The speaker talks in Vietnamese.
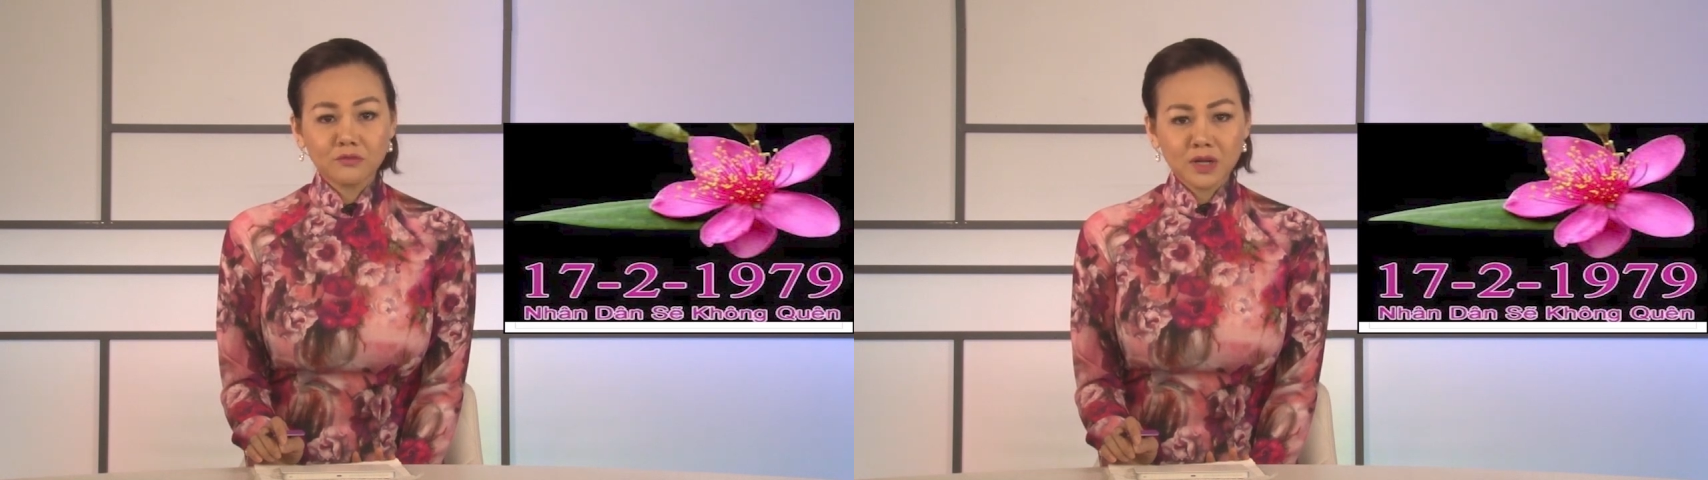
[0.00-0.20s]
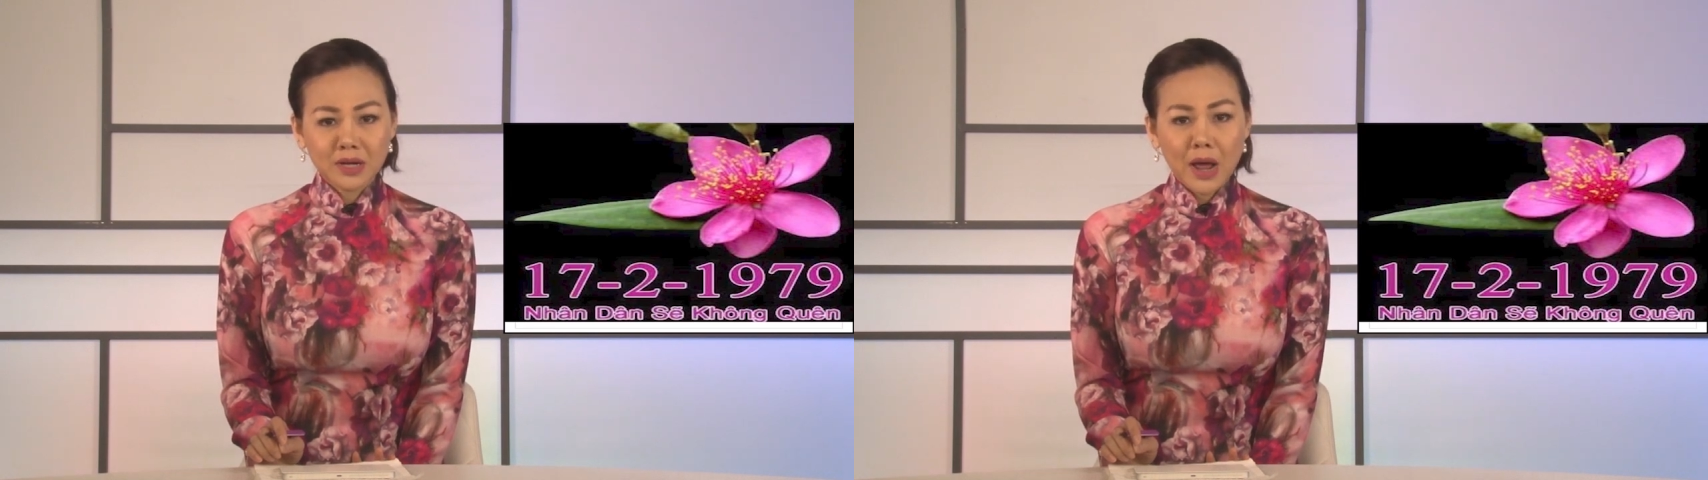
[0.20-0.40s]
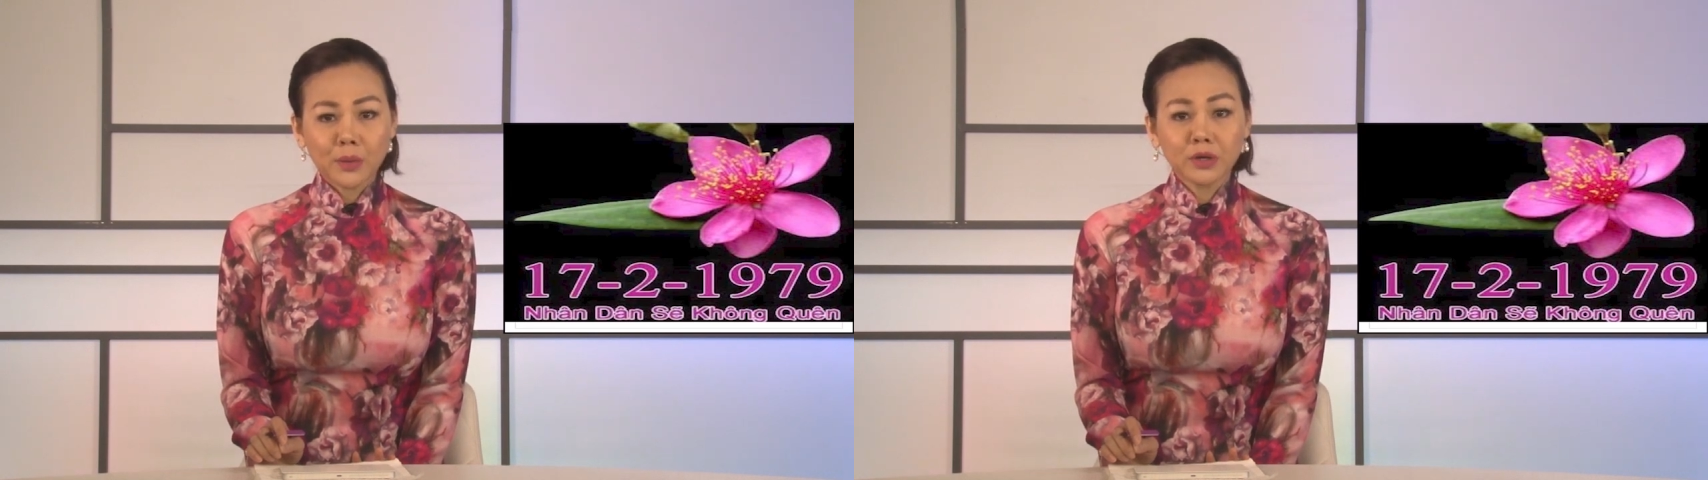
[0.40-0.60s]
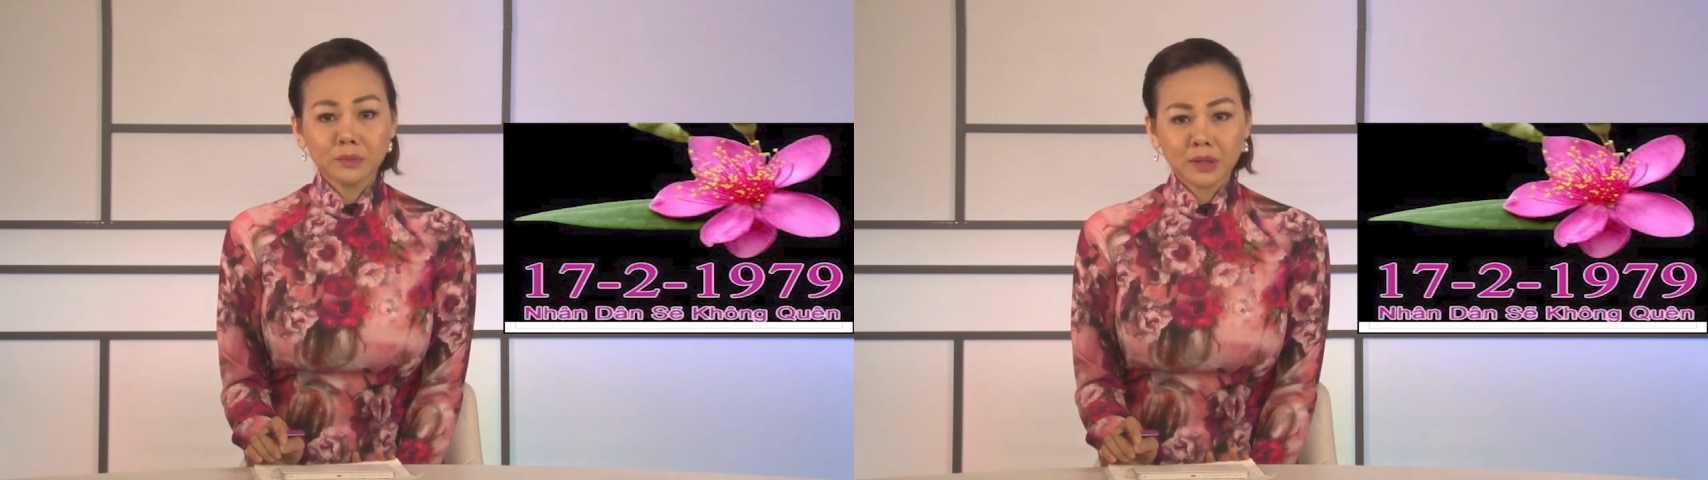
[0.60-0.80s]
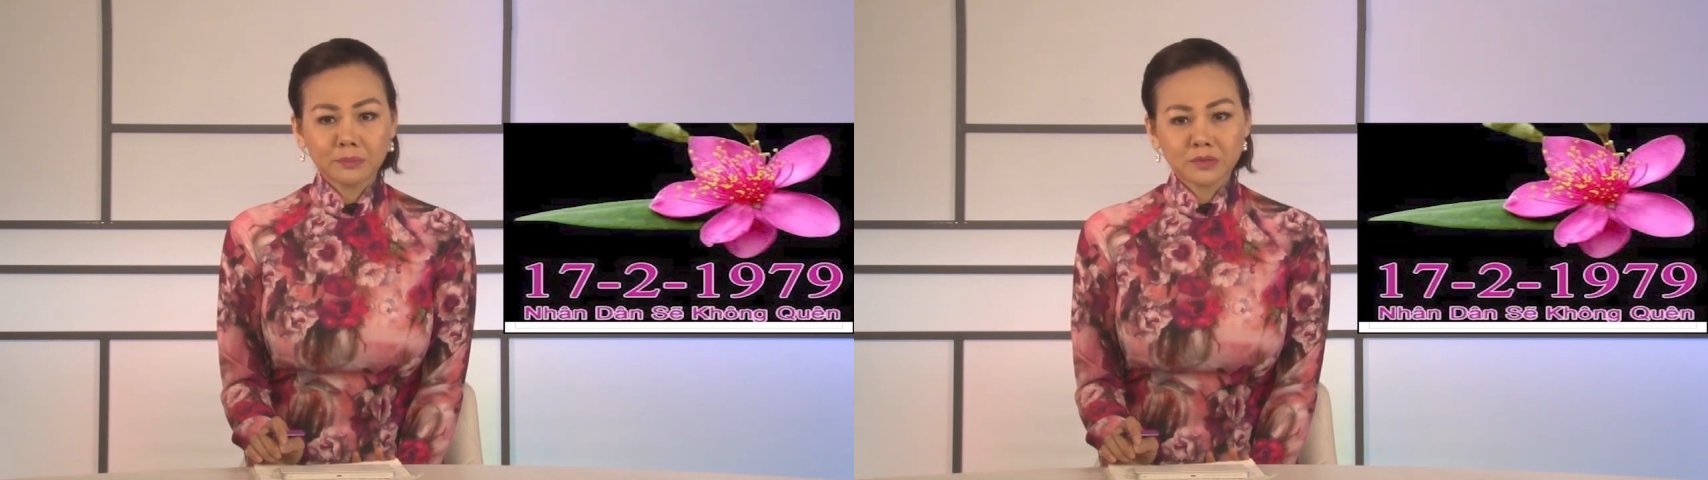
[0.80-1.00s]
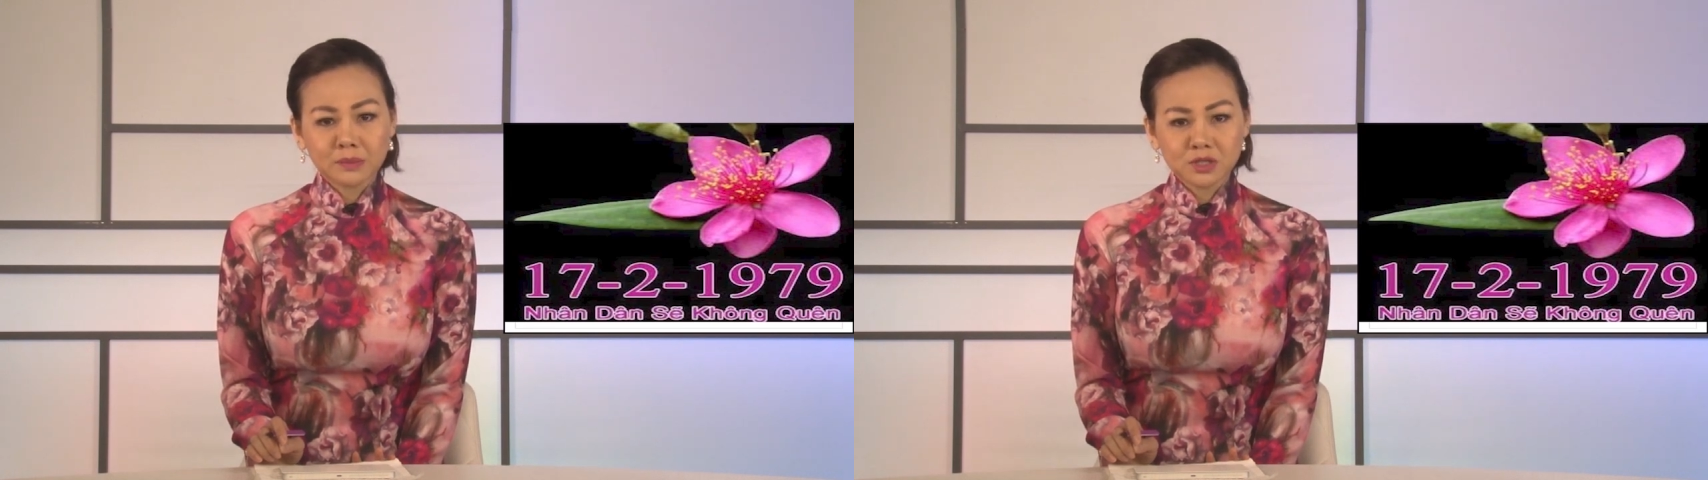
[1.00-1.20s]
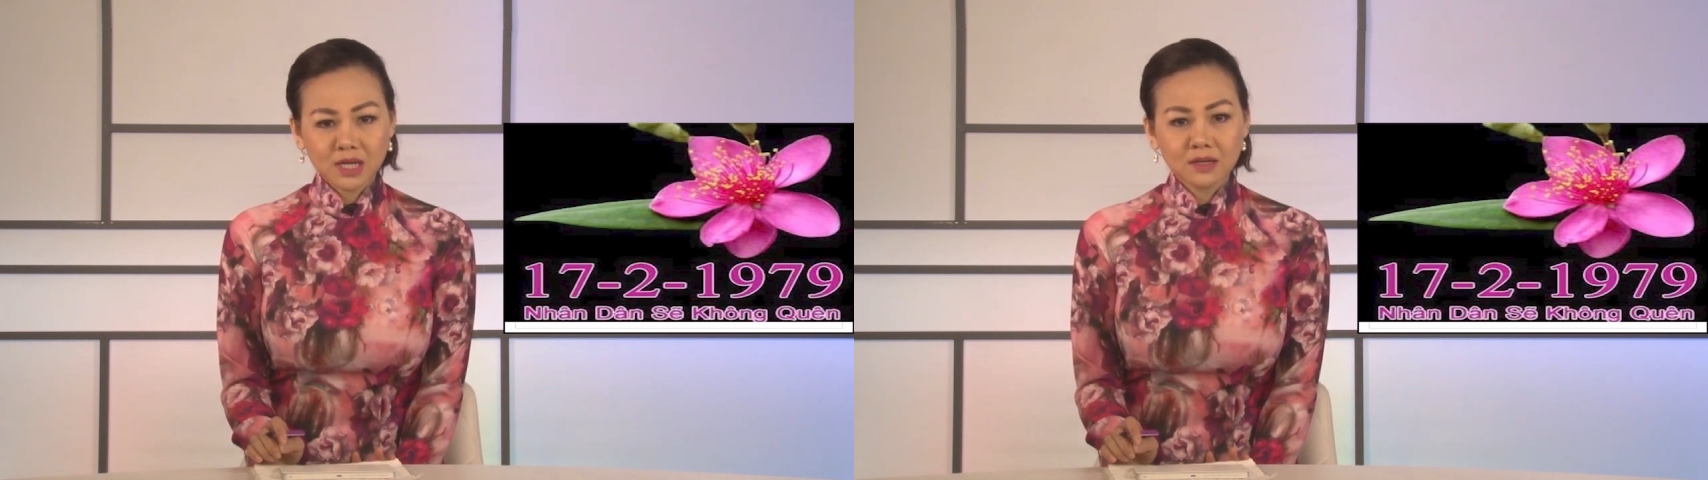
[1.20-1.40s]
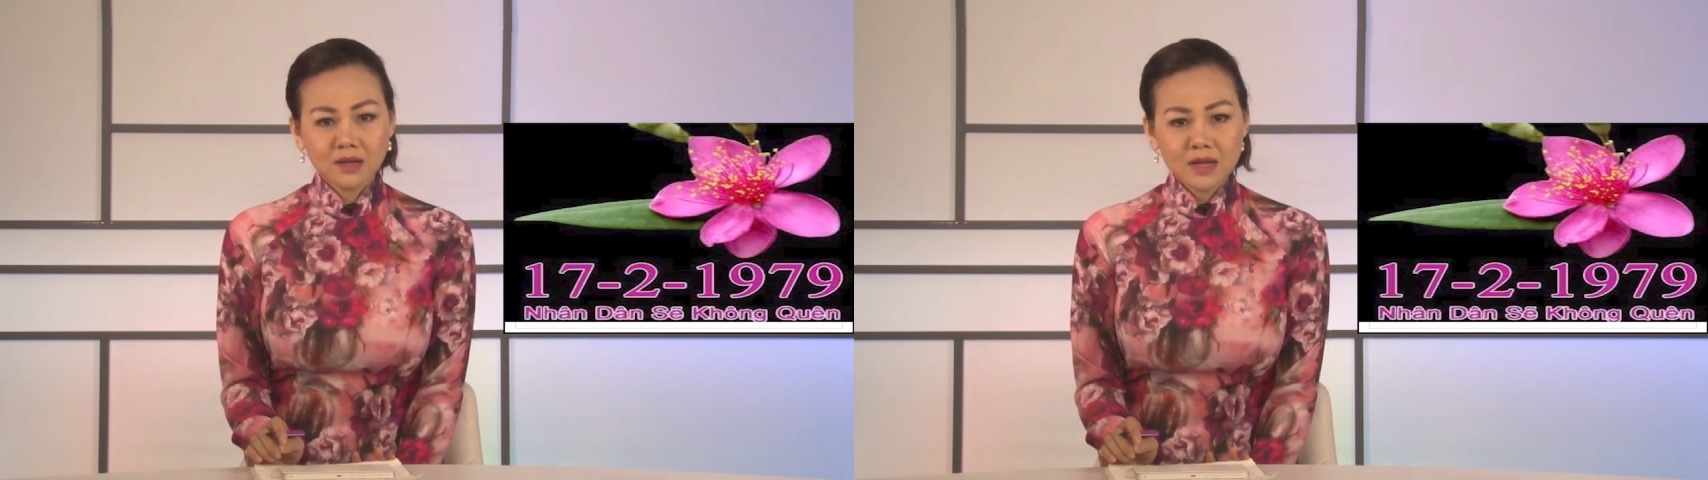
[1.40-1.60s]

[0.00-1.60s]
Viết Đào ôm năm tập sách,